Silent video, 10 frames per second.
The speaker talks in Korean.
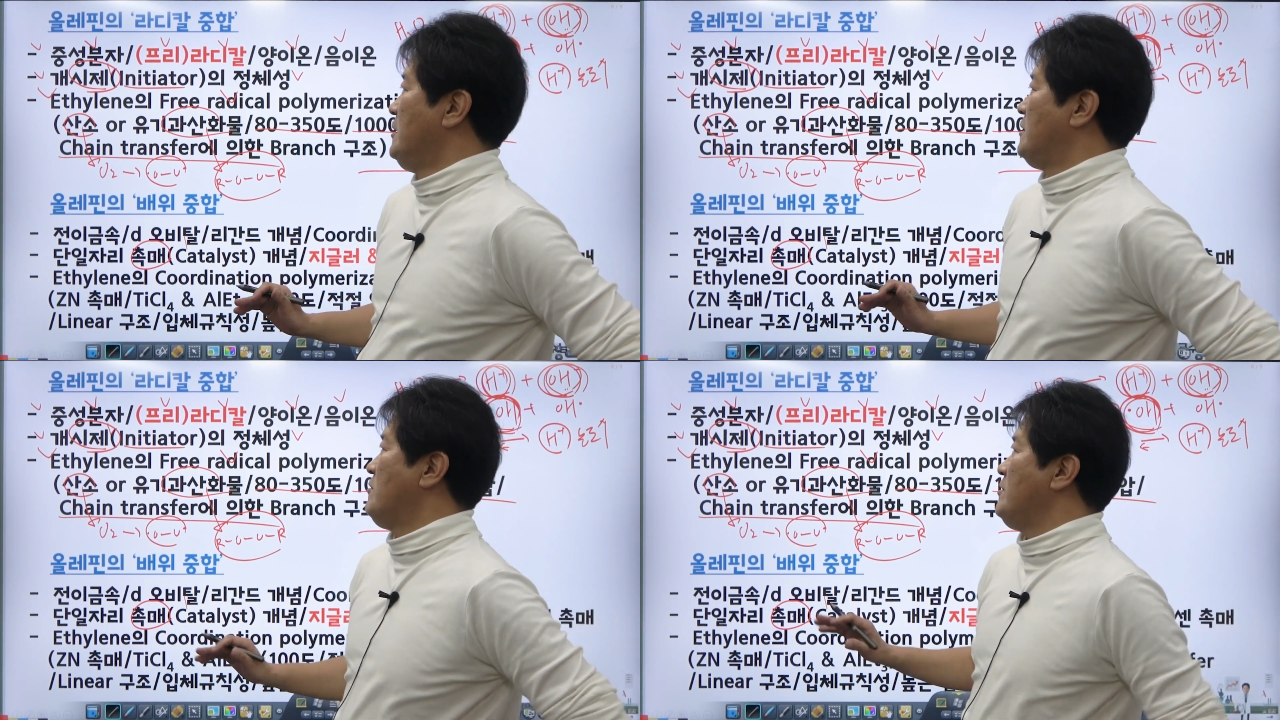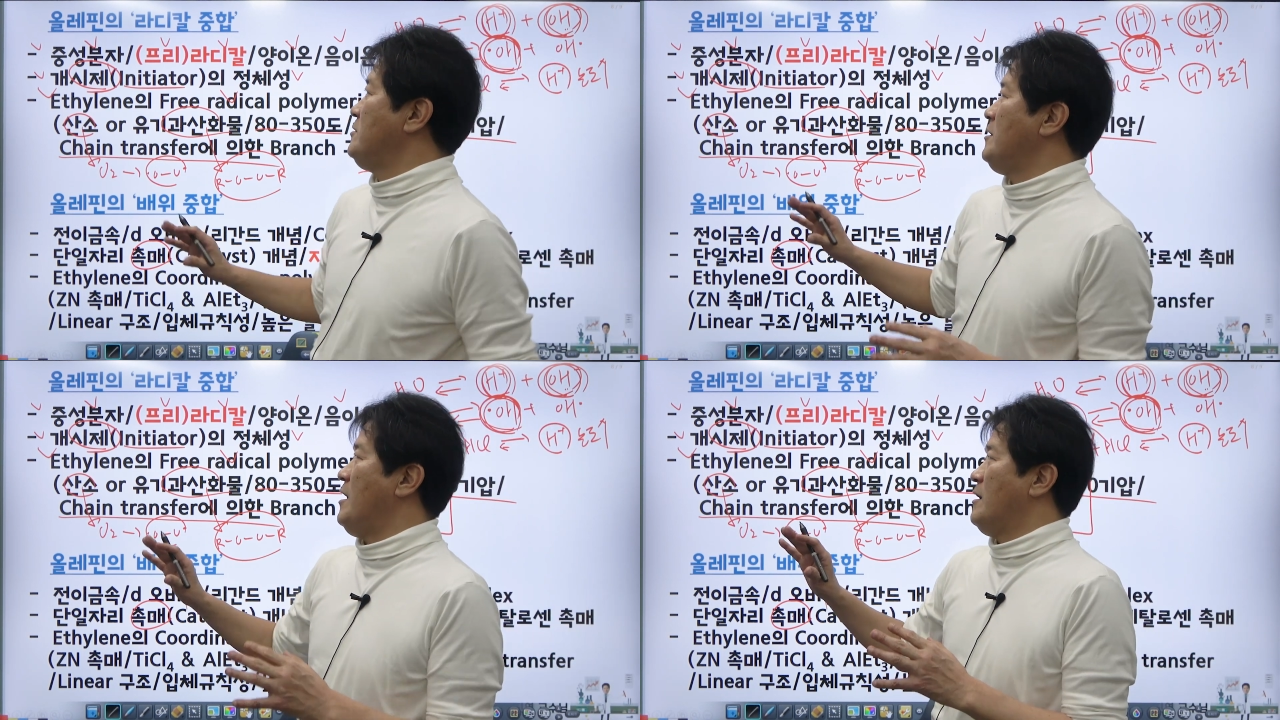그래서
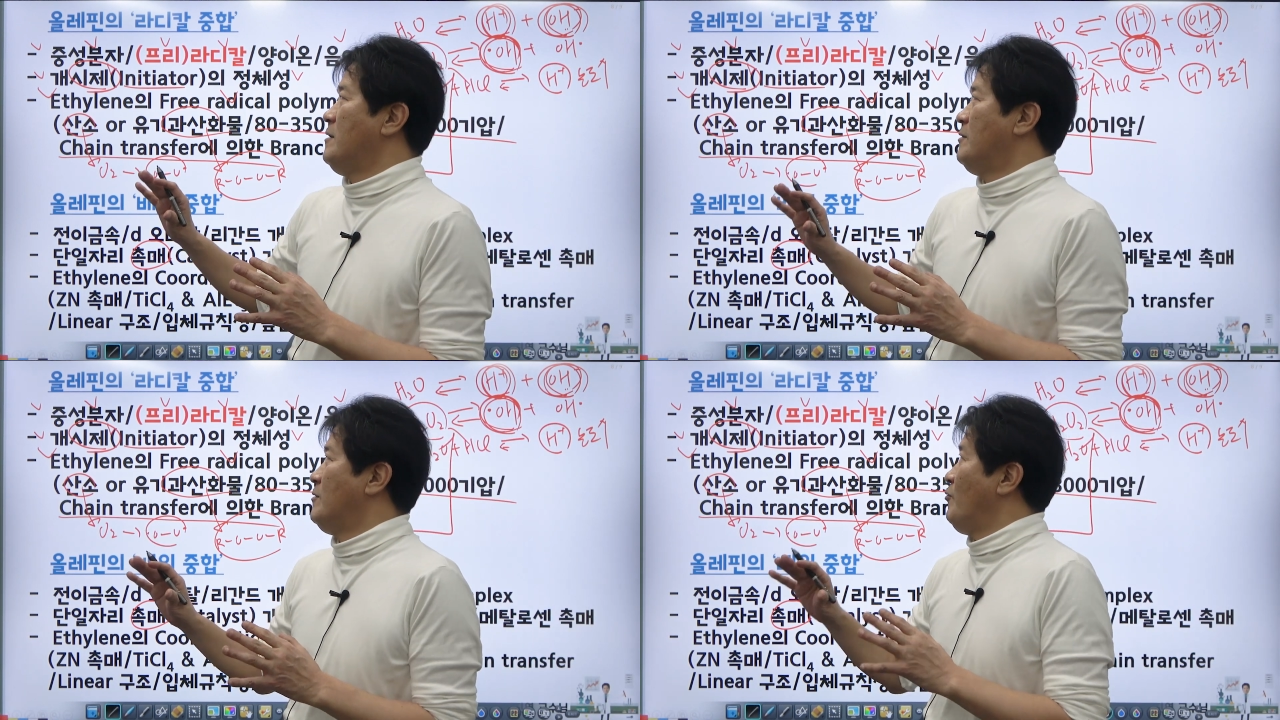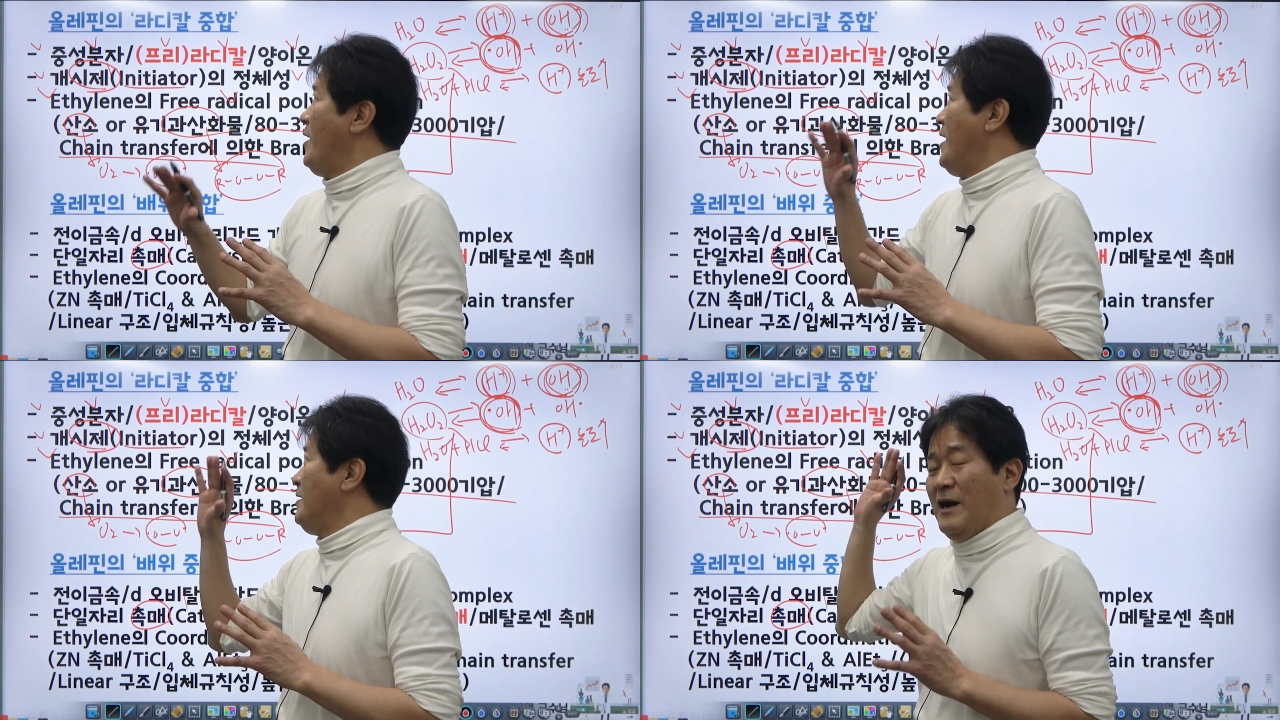이제 어,
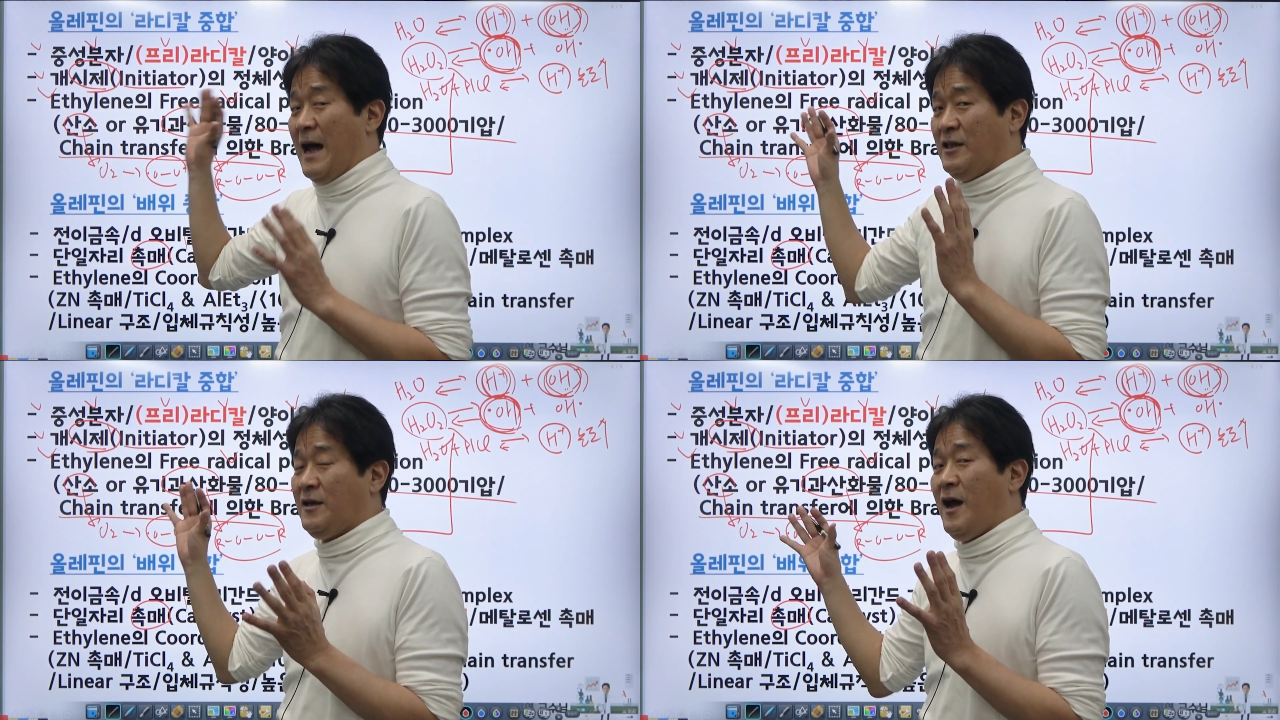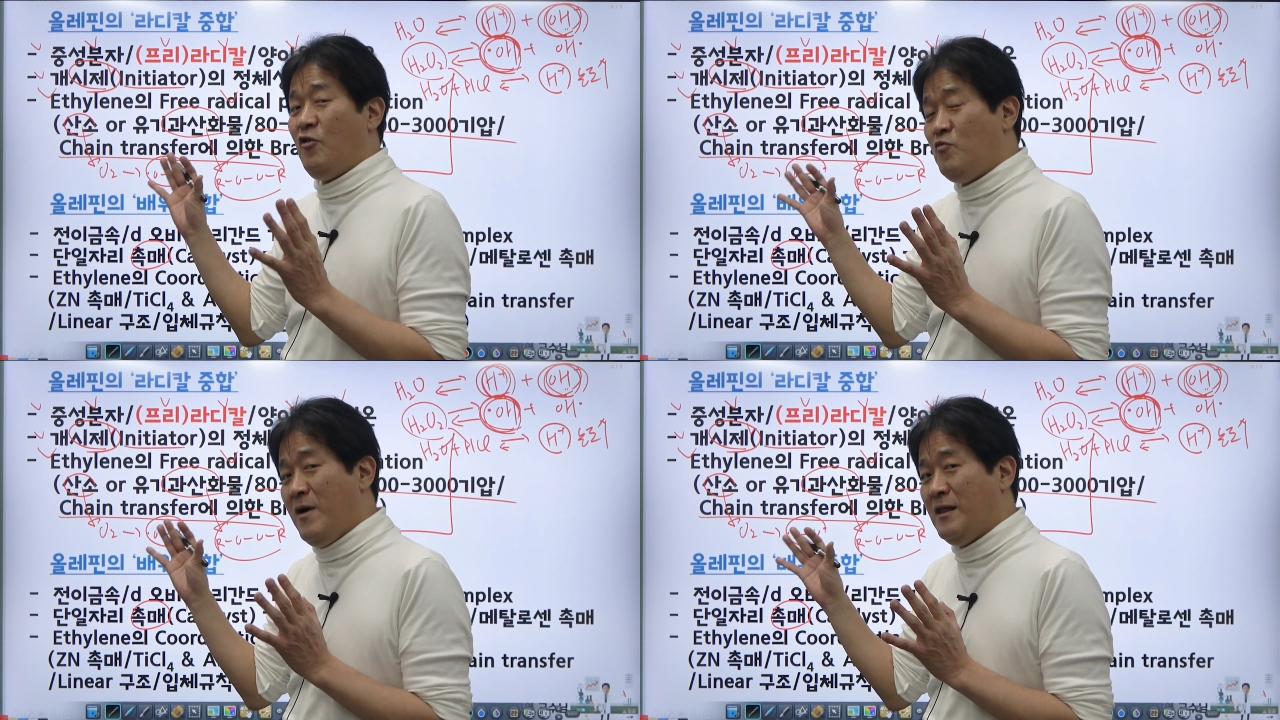왜
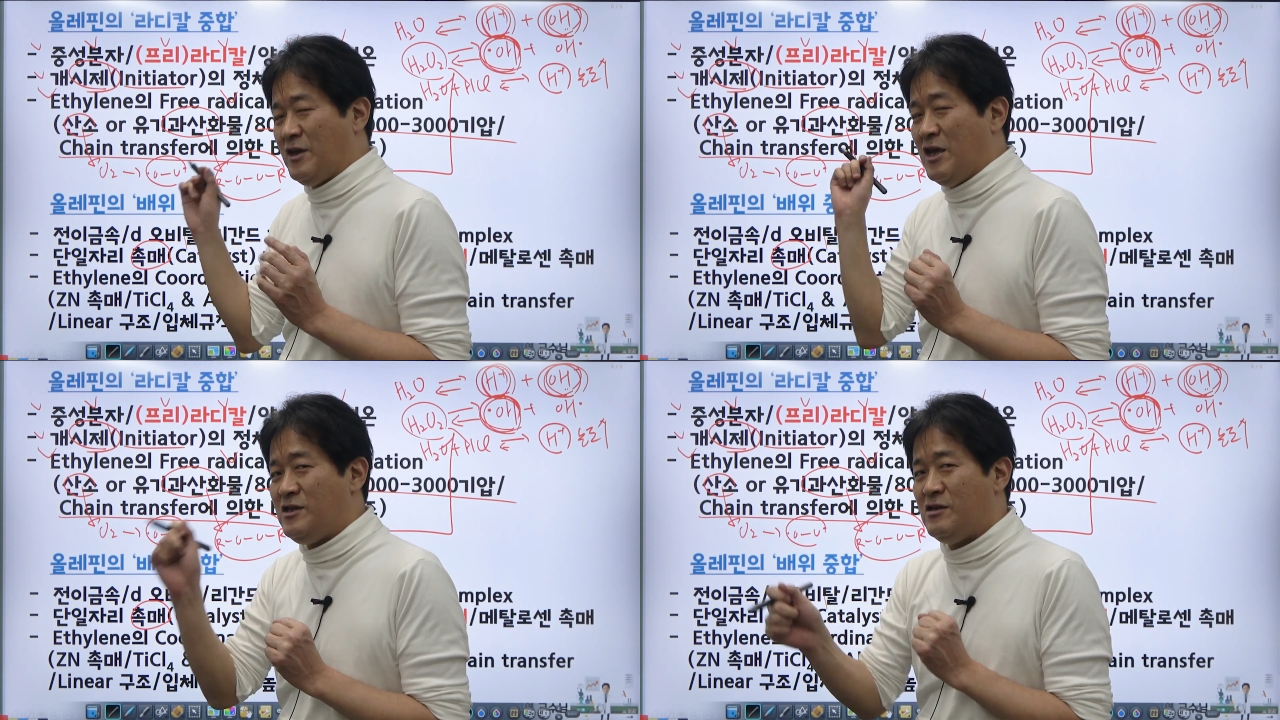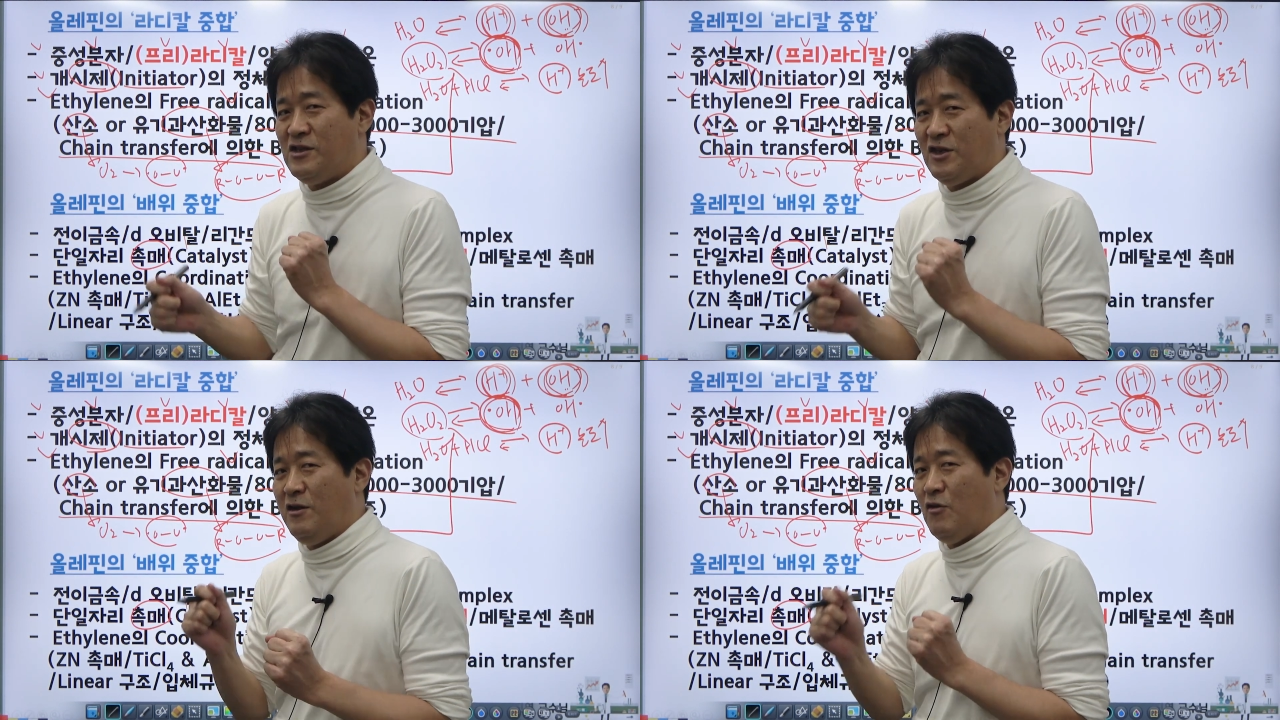라디칼로만
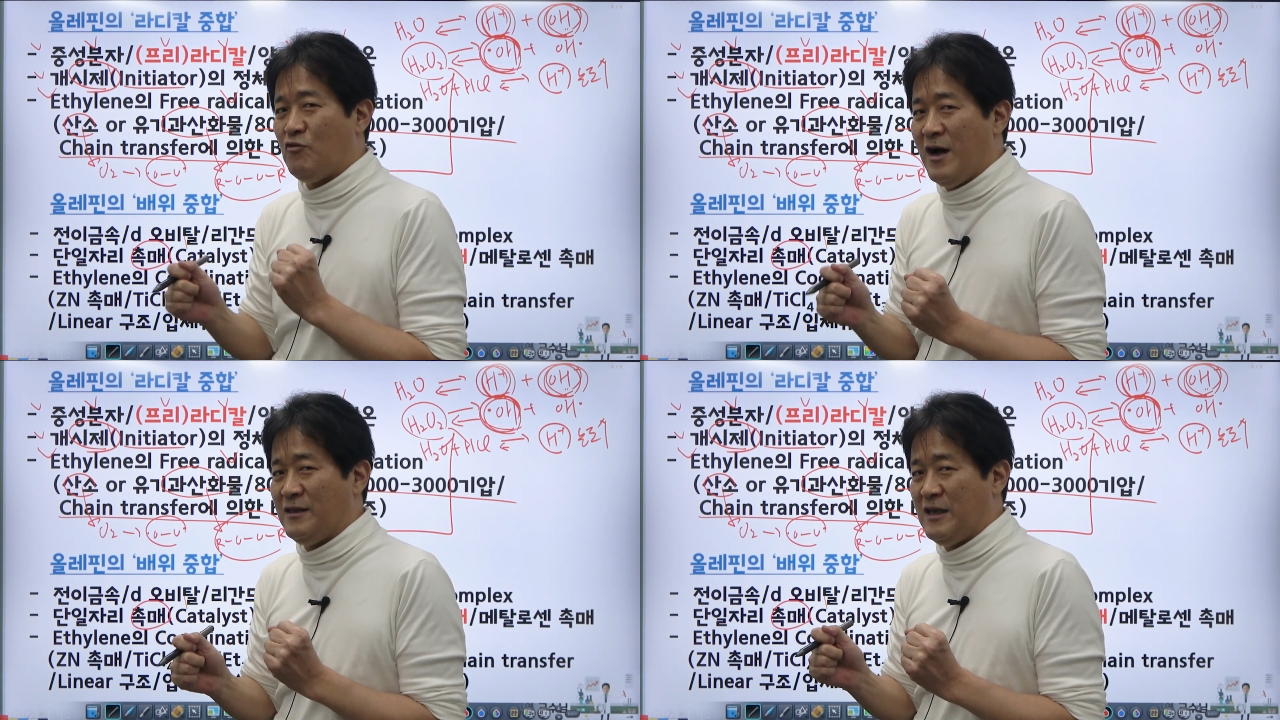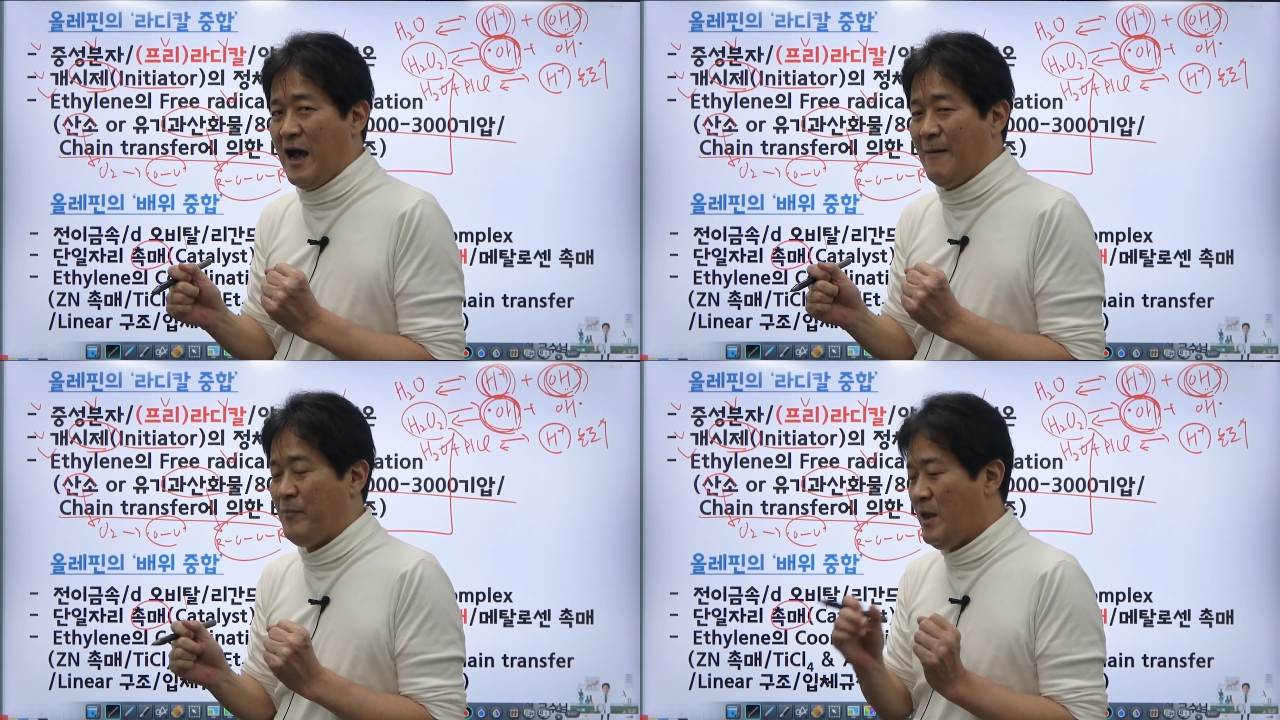개시를 시키려고
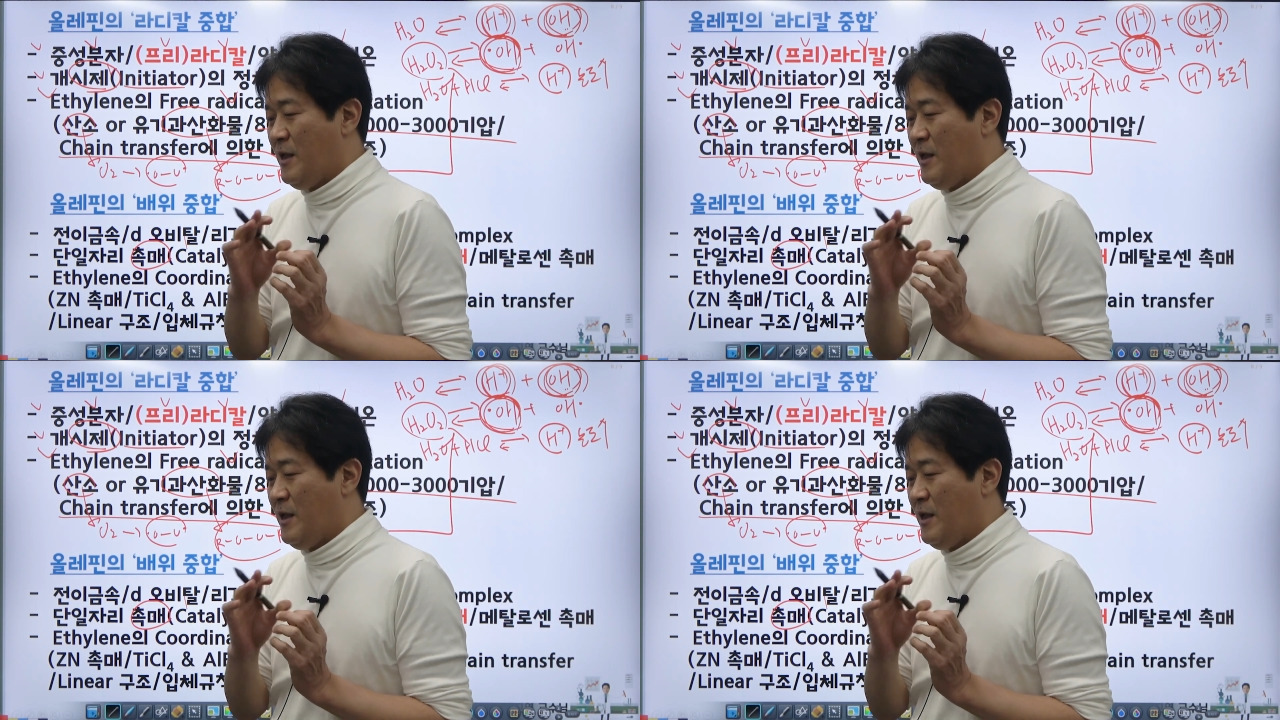하냐